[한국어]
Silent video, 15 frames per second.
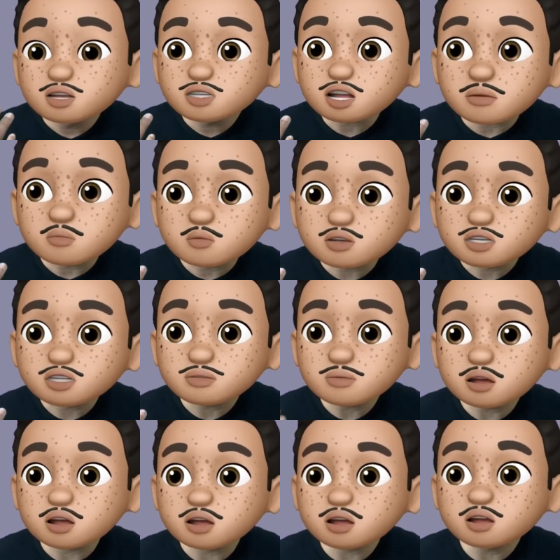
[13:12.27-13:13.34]
자,
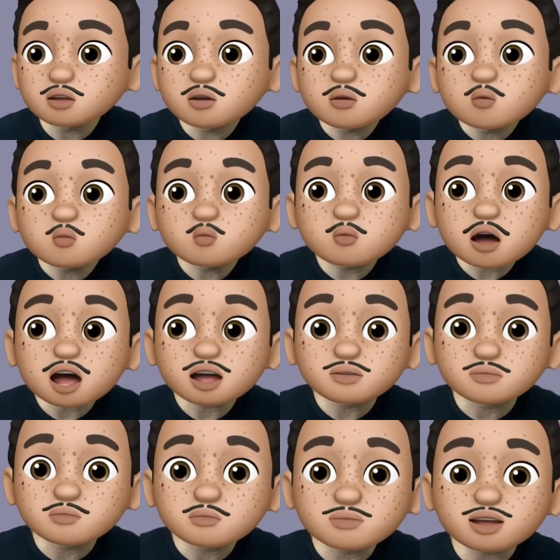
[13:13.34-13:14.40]
보시면은
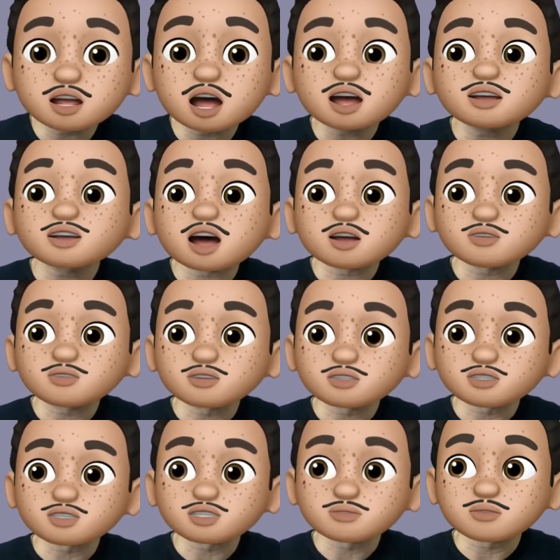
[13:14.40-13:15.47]
왜이란 단어를
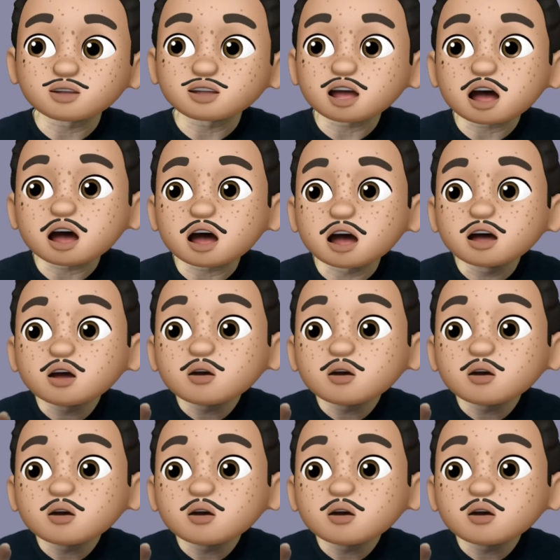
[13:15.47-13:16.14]
썼습니다.